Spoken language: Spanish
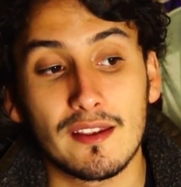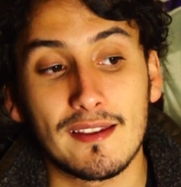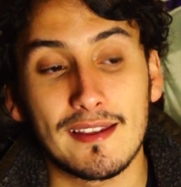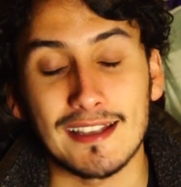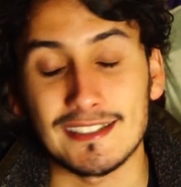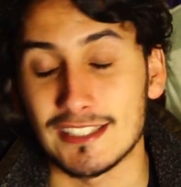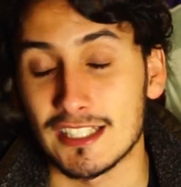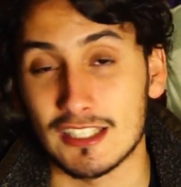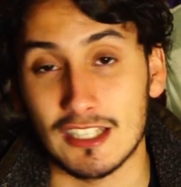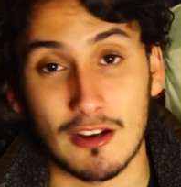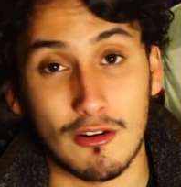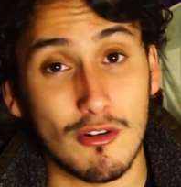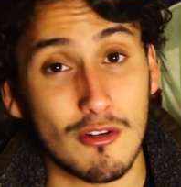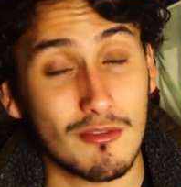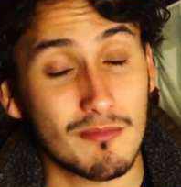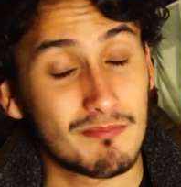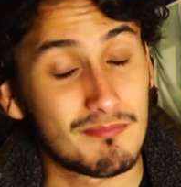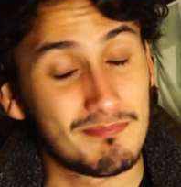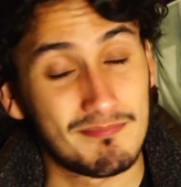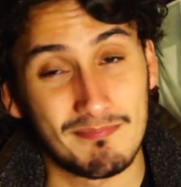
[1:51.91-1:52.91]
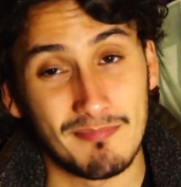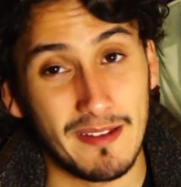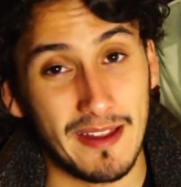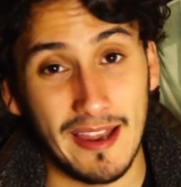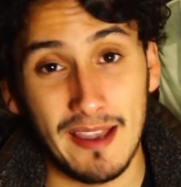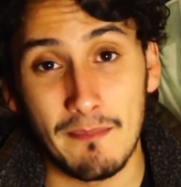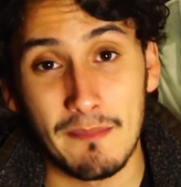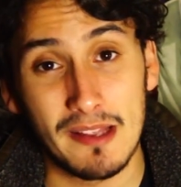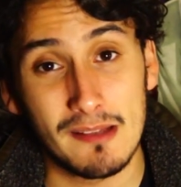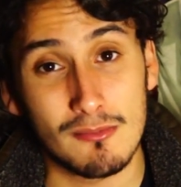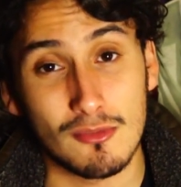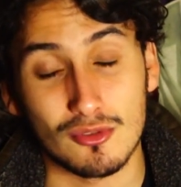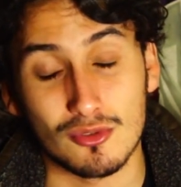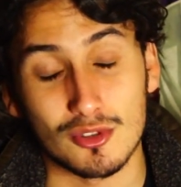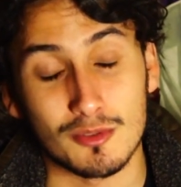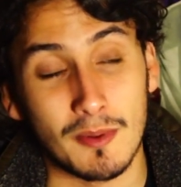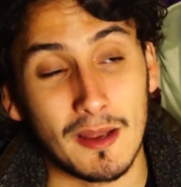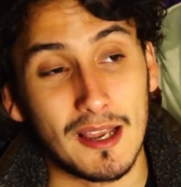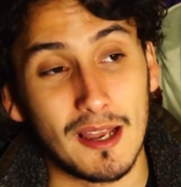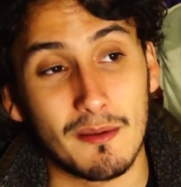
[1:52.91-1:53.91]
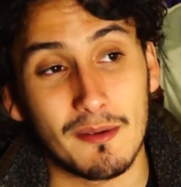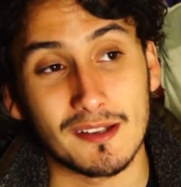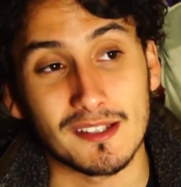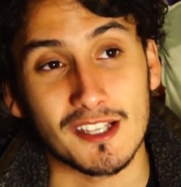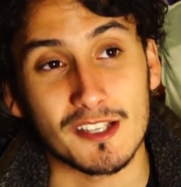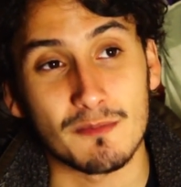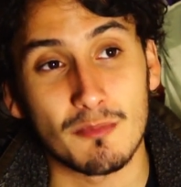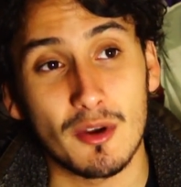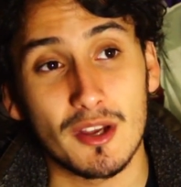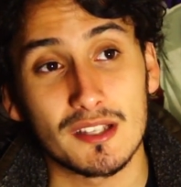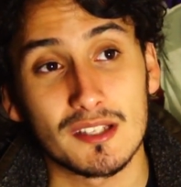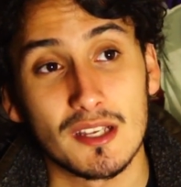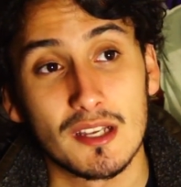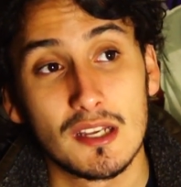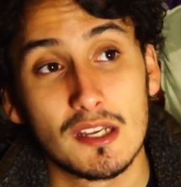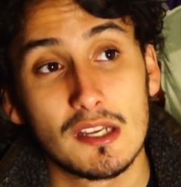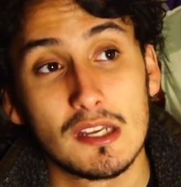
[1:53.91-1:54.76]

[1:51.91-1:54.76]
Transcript: que se tragó él mismo, sus palabras después.